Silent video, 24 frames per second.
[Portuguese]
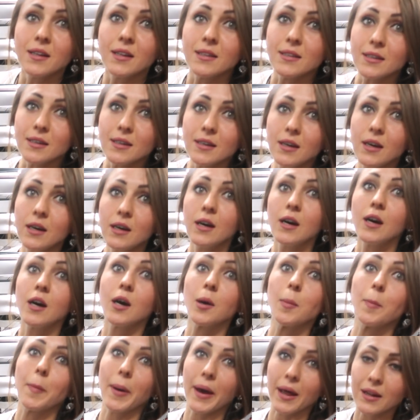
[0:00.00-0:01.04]

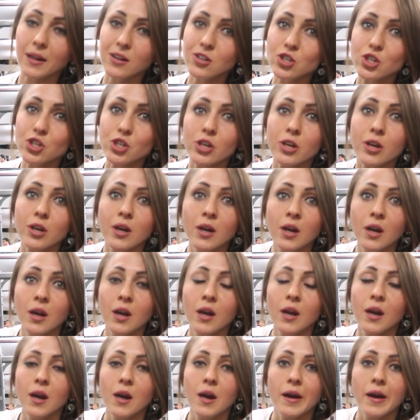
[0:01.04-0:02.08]
de pernas
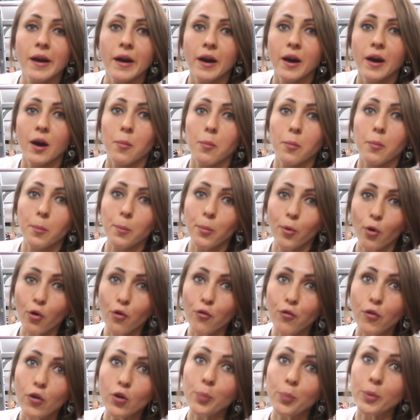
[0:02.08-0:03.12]
com
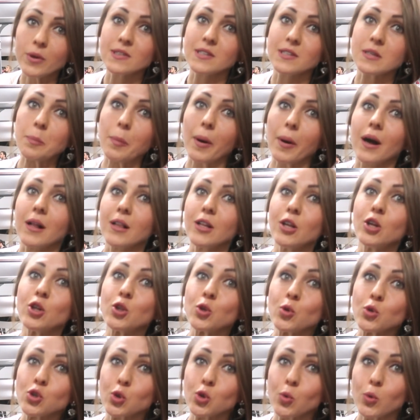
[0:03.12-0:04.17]
foco principal
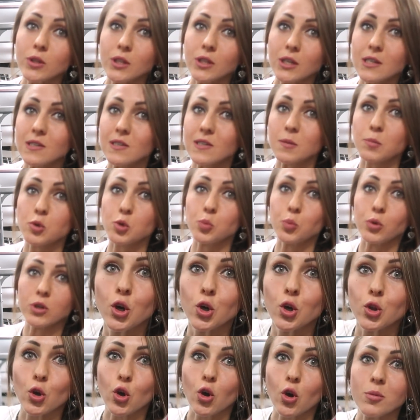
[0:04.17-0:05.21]
nos quadríceps.
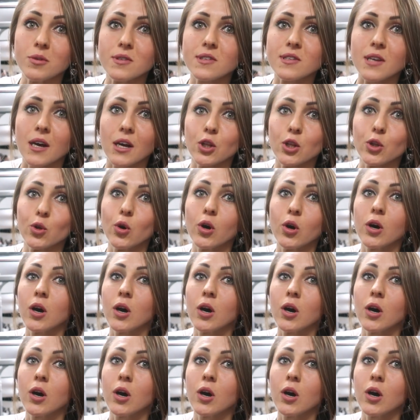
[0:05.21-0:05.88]
Estou começando